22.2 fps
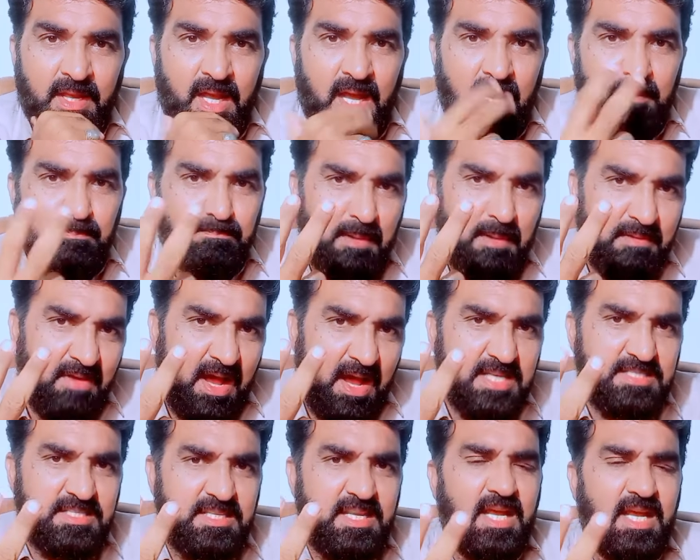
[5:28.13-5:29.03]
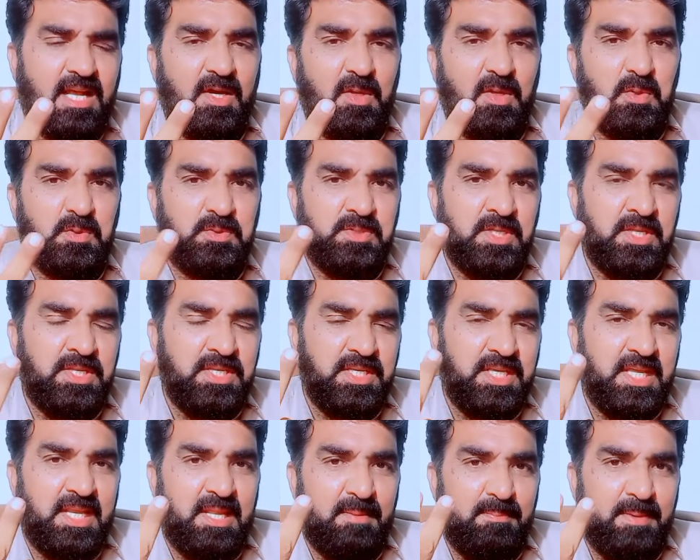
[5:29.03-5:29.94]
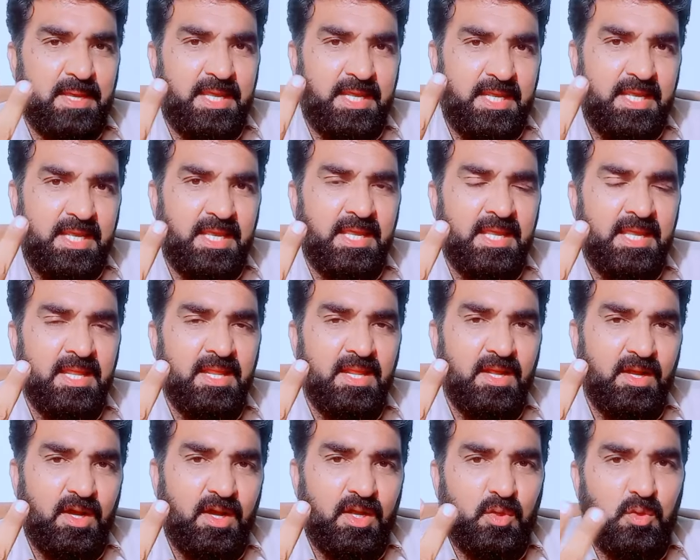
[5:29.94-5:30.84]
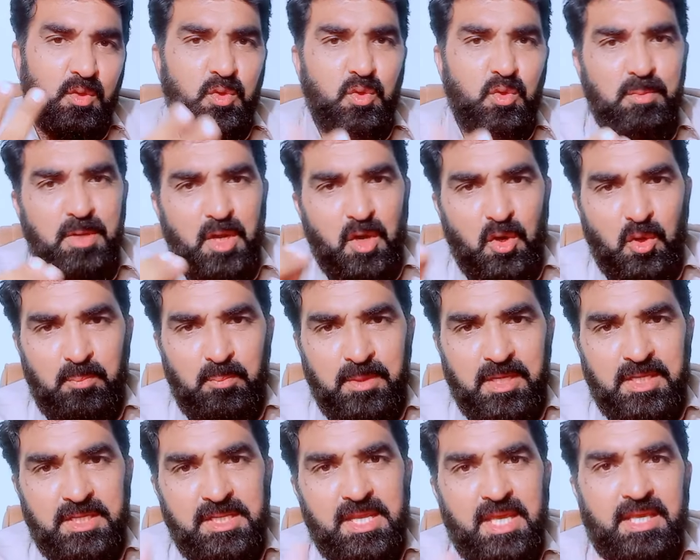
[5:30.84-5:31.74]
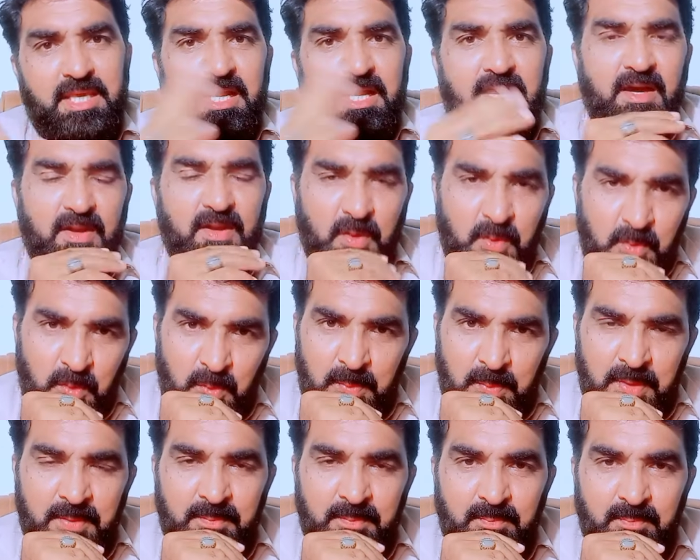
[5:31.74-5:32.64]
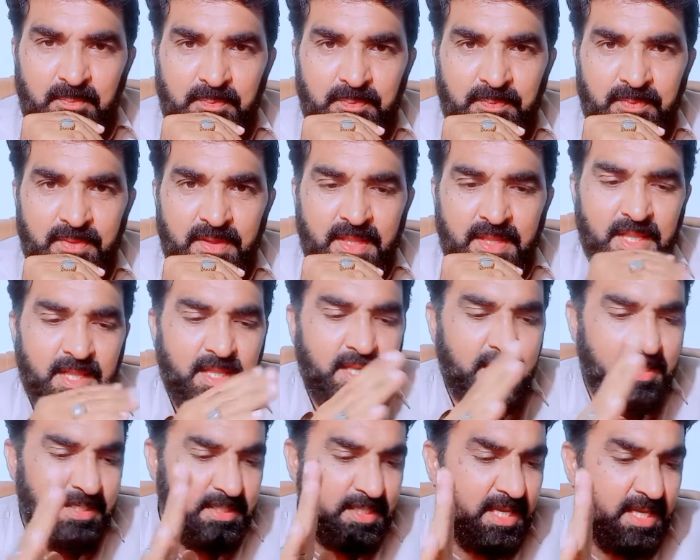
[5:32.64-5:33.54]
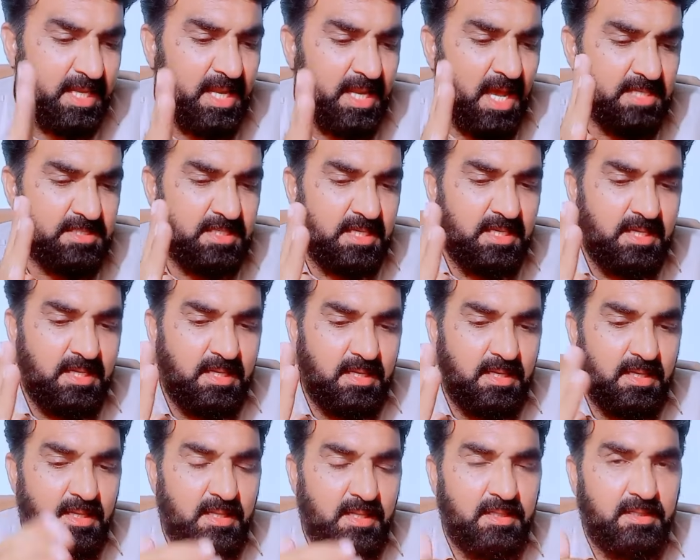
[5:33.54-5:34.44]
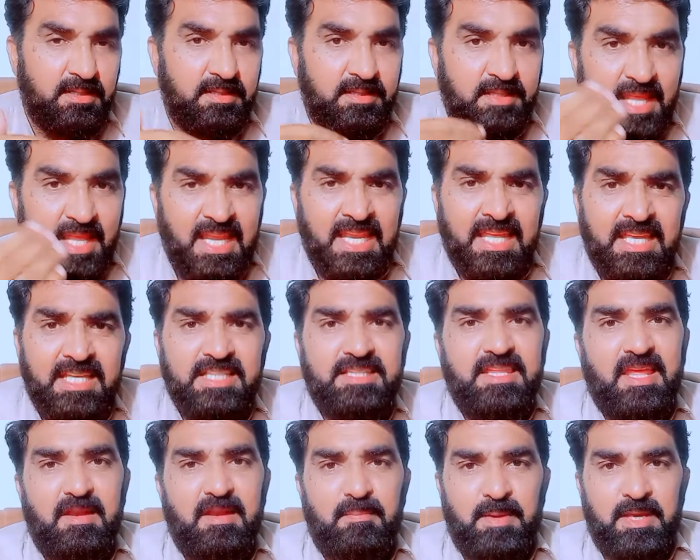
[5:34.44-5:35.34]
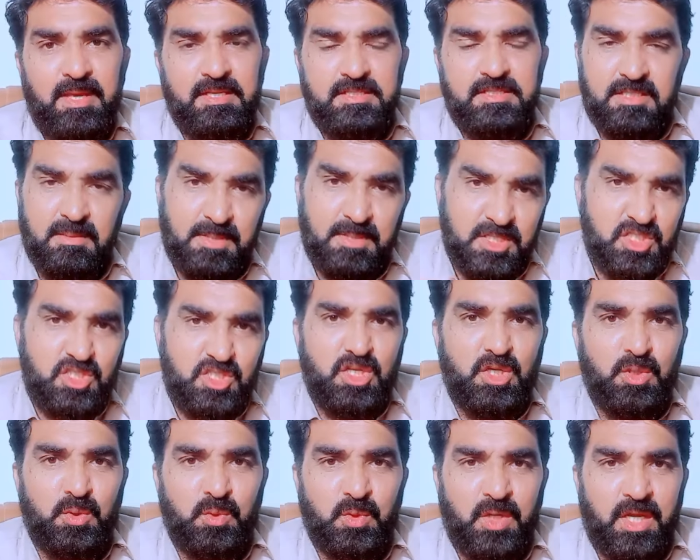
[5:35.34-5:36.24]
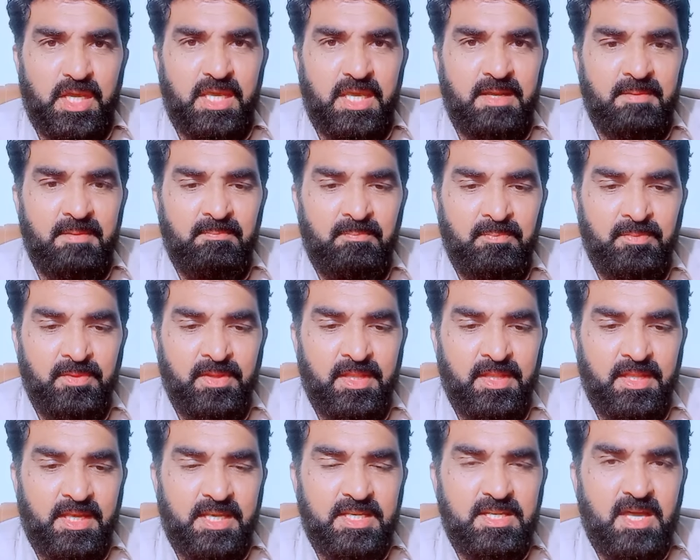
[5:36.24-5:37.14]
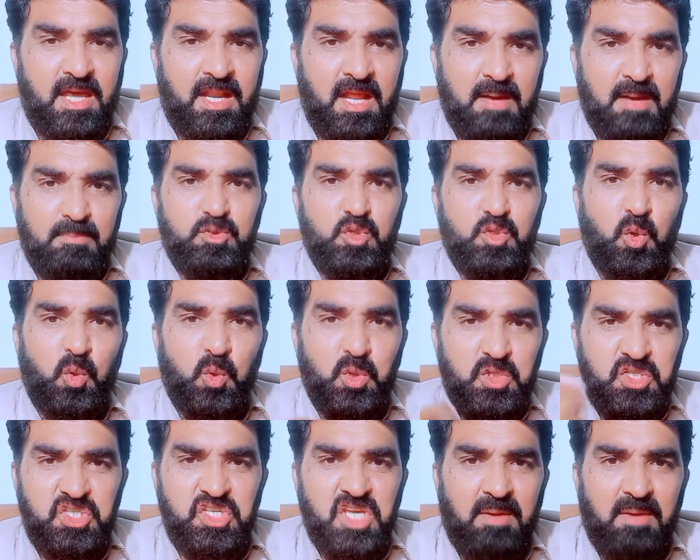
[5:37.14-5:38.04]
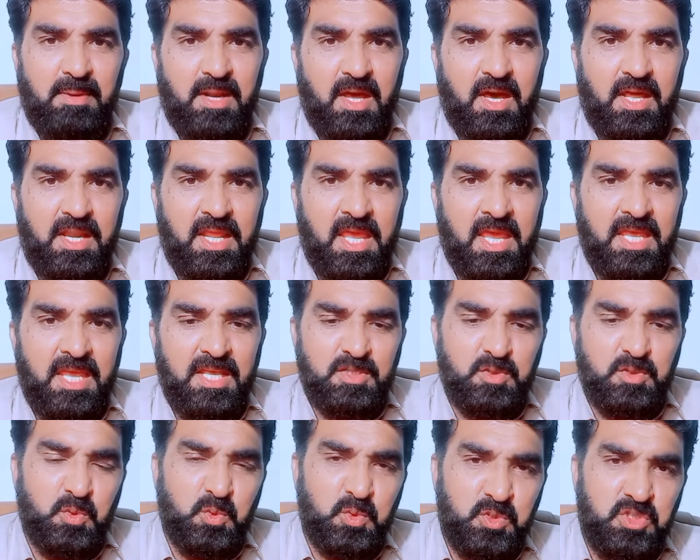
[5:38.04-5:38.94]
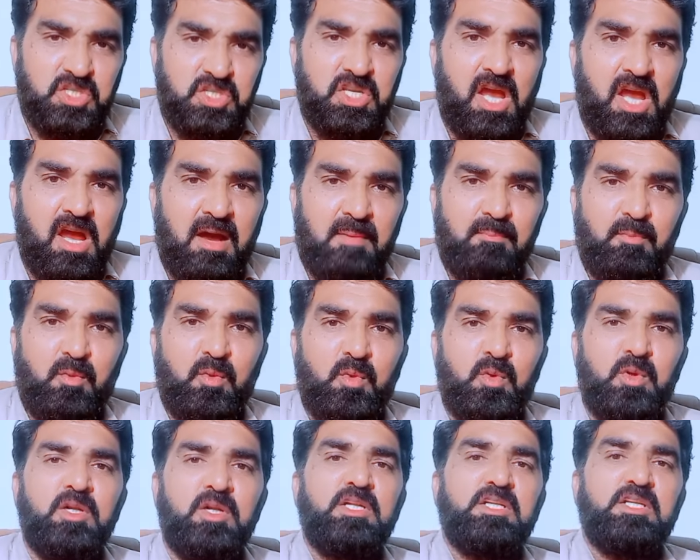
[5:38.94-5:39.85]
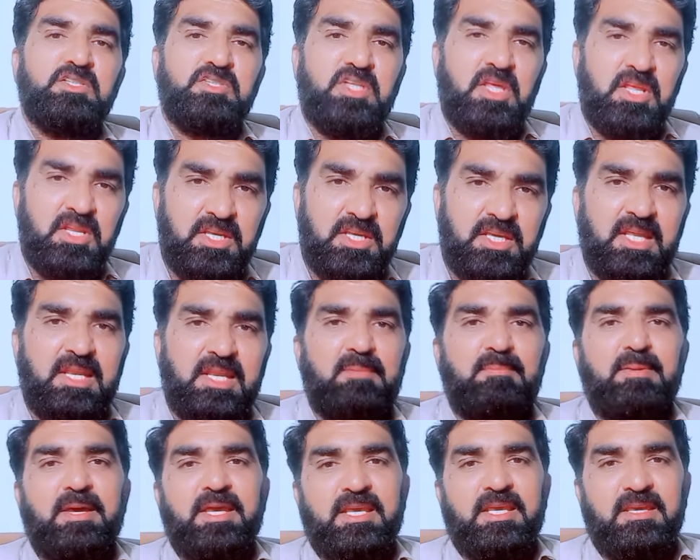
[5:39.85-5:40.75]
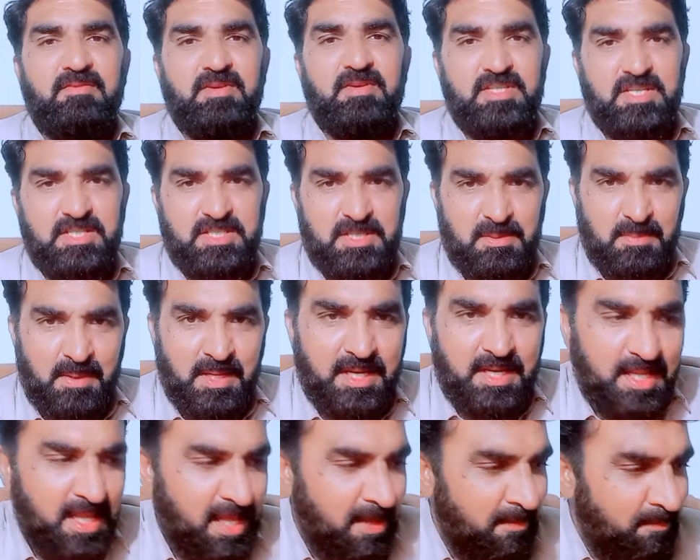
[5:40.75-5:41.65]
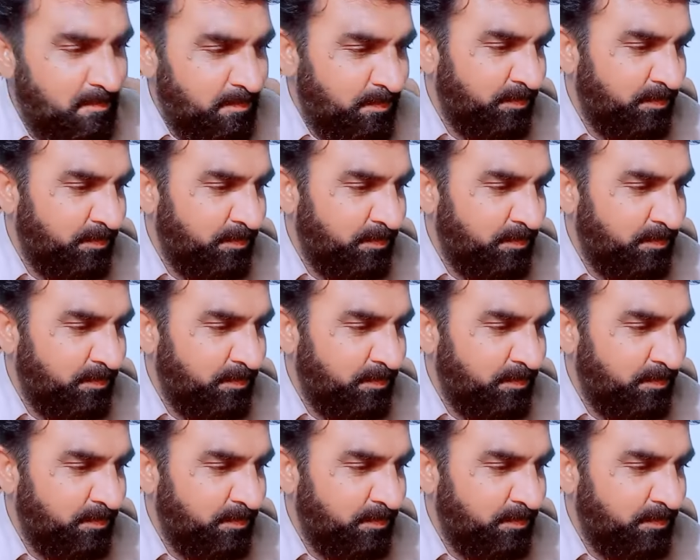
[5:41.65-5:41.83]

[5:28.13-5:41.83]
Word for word: अब मुजना करो तरीके लबैक के कारकुनों में और पीटीआई के कारकुनों में ये नाजरीन दिल ही दिल में समझते होंगे कि यार हम जो खुशियां मना रहे हैं इस खुशियां हमको तहरीके लबैक की वजह से मिल रही हैं